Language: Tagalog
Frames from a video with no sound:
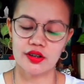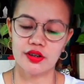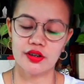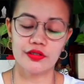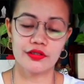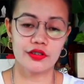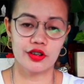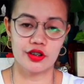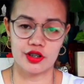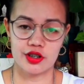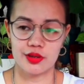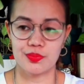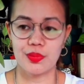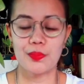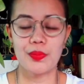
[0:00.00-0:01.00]
Of
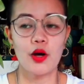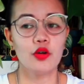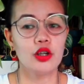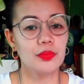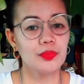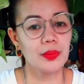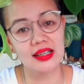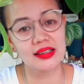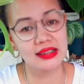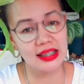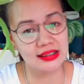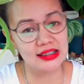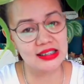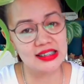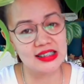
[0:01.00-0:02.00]
course, papahuli pa
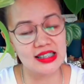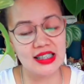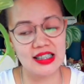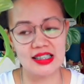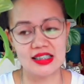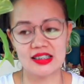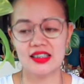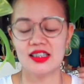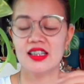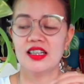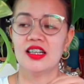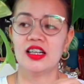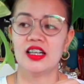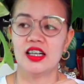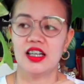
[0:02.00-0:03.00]
natin dyan
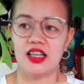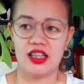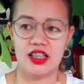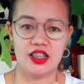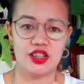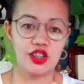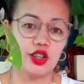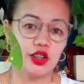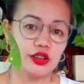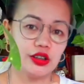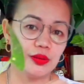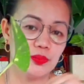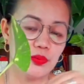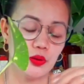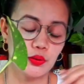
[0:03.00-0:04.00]
ang
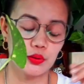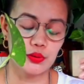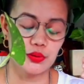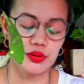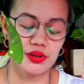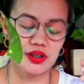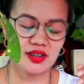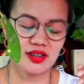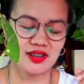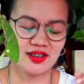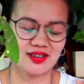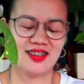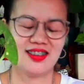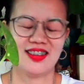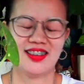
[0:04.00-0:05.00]
golden photos.
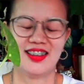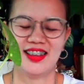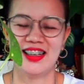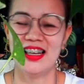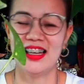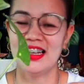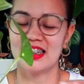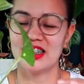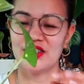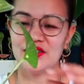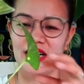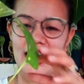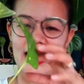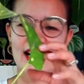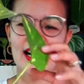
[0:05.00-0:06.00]
ba?
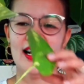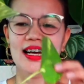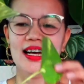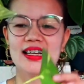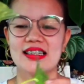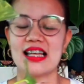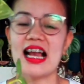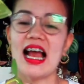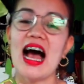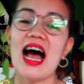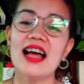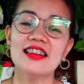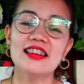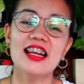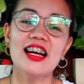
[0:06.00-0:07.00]
diba? Sa
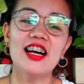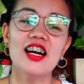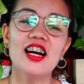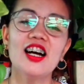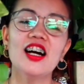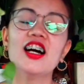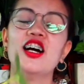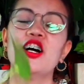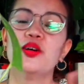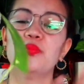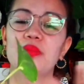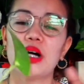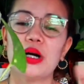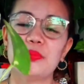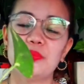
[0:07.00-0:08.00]
lahat ng
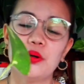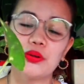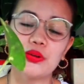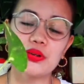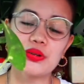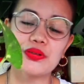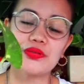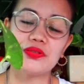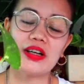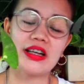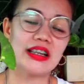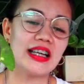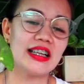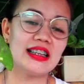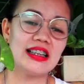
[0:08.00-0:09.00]
mga photos
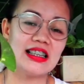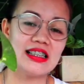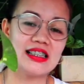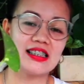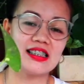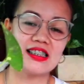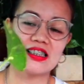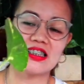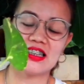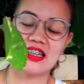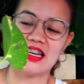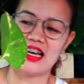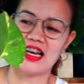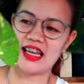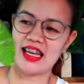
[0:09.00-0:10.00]
varieties,
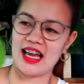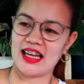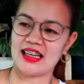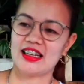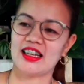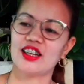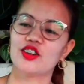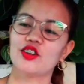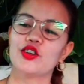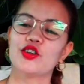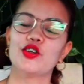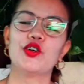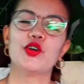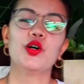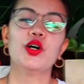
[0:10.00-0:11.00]
ayan, ito
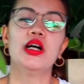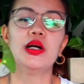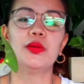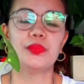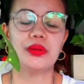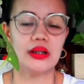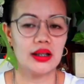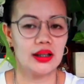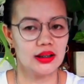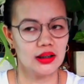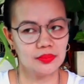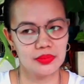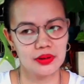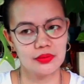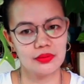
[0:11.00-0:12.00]
yung pinaka
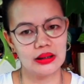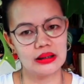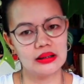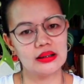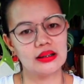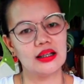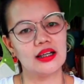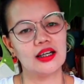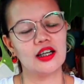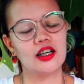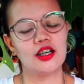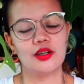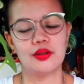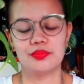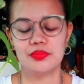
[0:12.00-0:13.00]
number one na
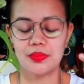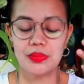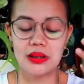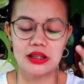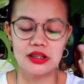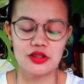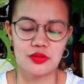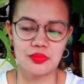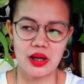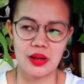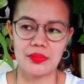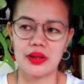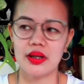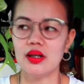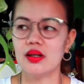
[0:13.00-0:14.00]
mabilis
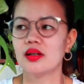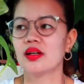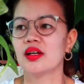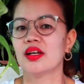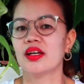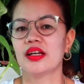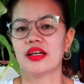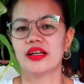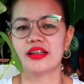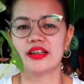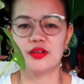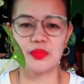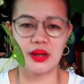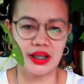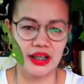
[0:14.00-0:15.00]
dumami.
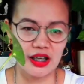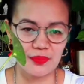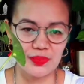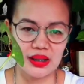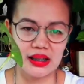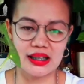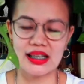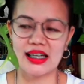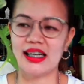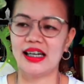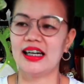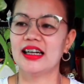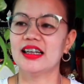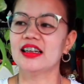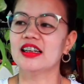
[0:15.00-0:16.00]
Hindi mahirap
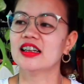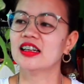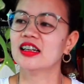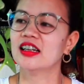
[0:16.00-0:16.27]
alagaan.